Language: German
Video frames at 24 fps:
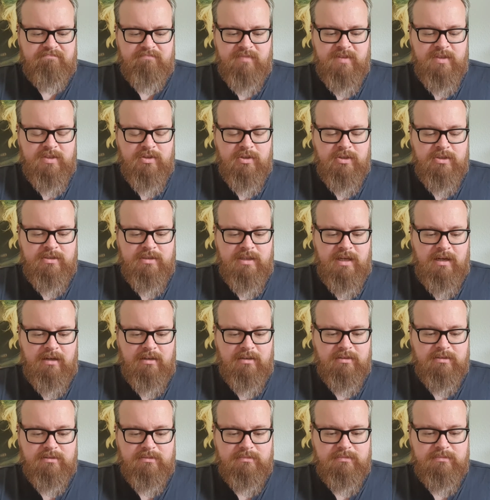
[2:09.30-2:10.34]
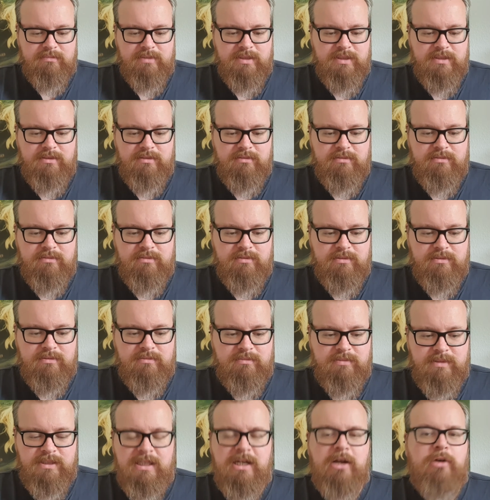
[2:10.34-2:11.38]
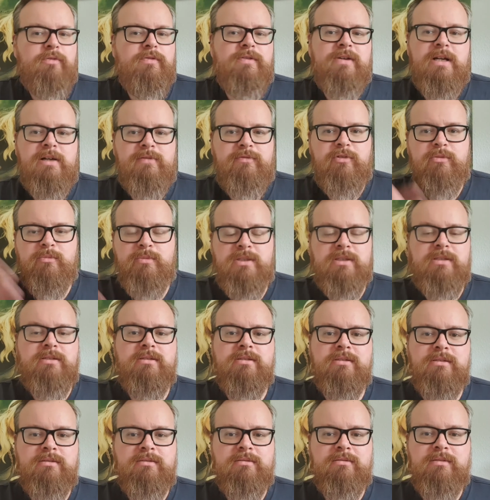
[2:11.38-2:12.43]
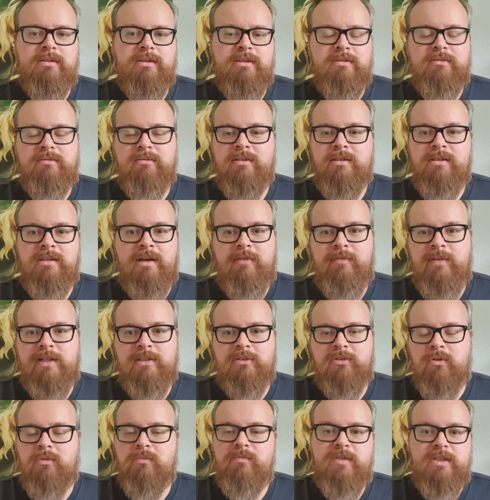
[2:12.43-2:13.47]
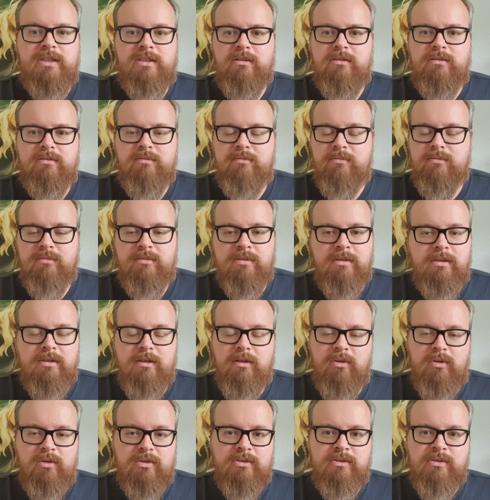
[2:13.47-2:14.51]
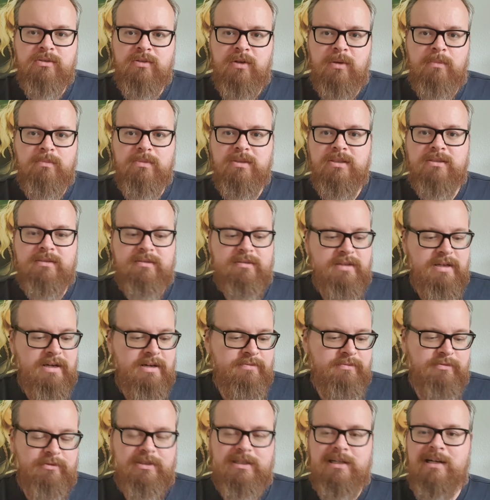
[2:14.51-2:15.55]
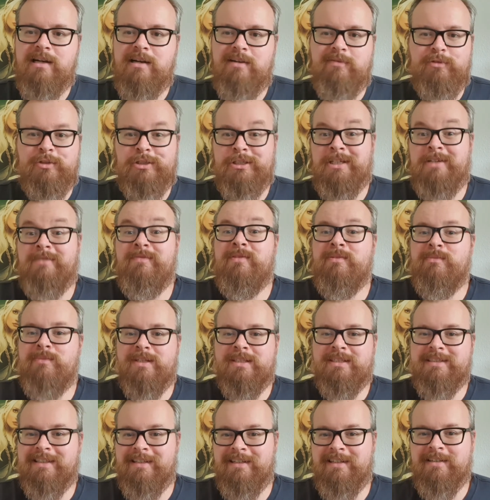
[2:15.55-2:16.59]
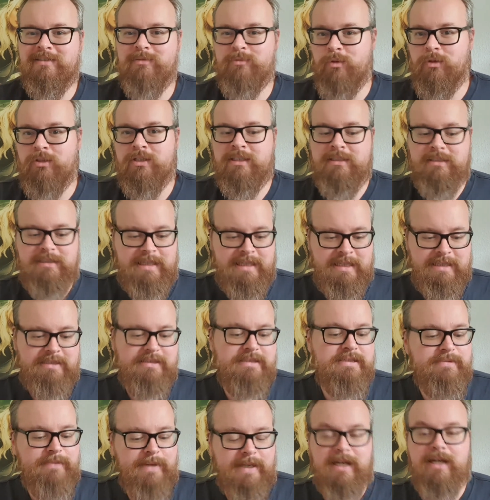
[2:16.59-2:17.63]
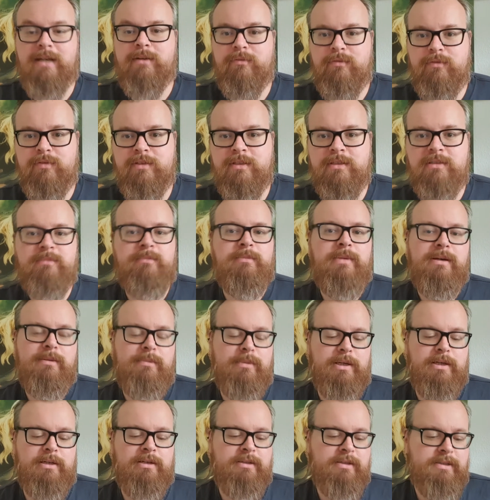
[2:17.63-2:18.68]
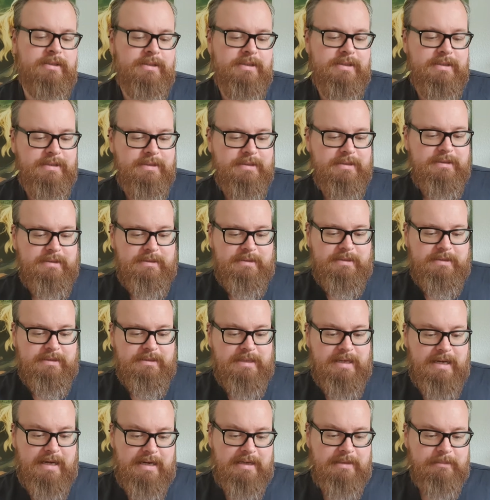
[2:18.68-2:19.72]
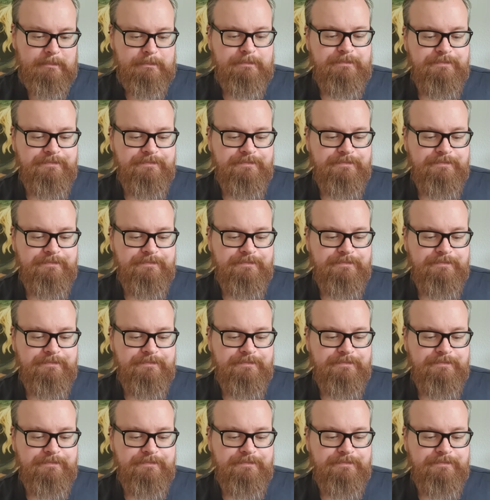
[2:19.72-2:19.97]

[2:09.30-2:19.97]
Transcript: wie soll ich sagen? Die laufen halt für mich in, in, in der Welt rum wie hirnlose Zombies, ja. Von daher würde ich einfach mal sagen, Walking Dead ist zwar kein Film, aber ja,